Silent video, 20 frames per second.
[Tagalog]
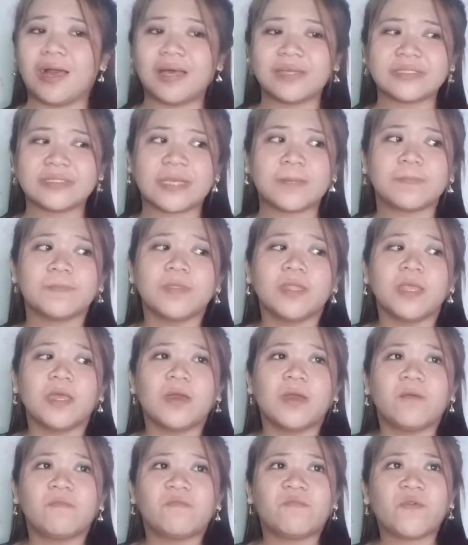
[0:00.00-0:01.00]
Kasi,
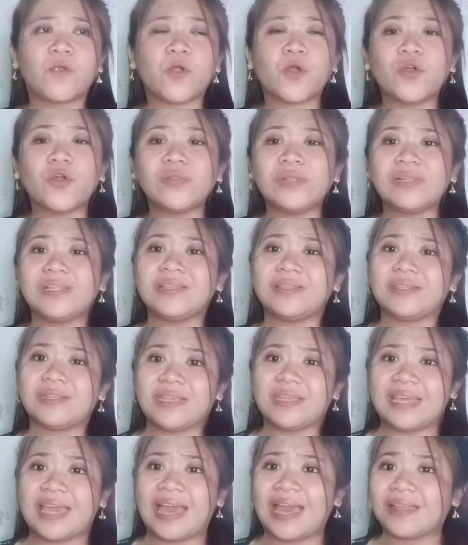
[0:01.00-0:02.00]
for only
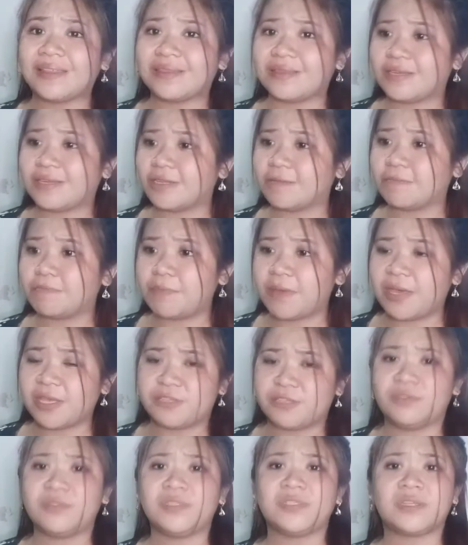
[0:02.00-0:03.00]
300
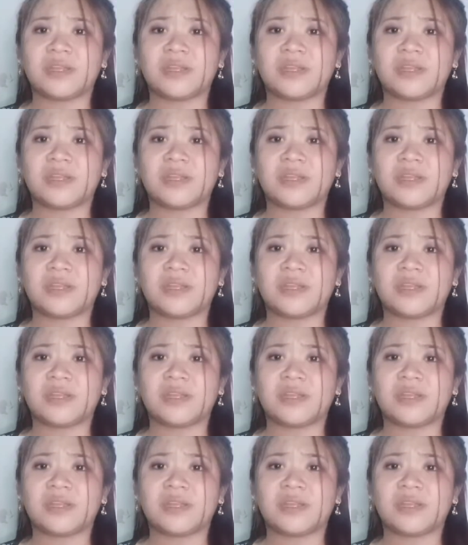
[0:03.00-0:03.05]
pesos,